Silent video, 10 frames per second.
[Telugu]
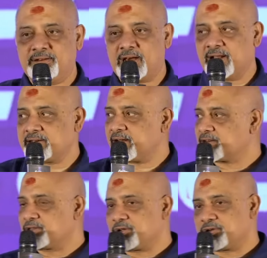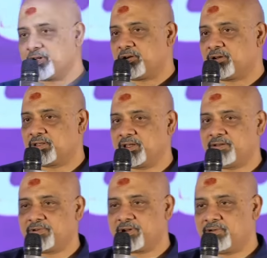చాలా చాలా సంతోషంగా ఉంది
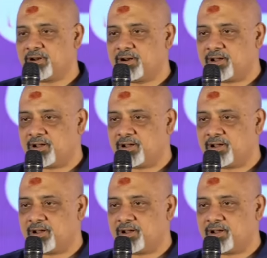ఫర్ అవర్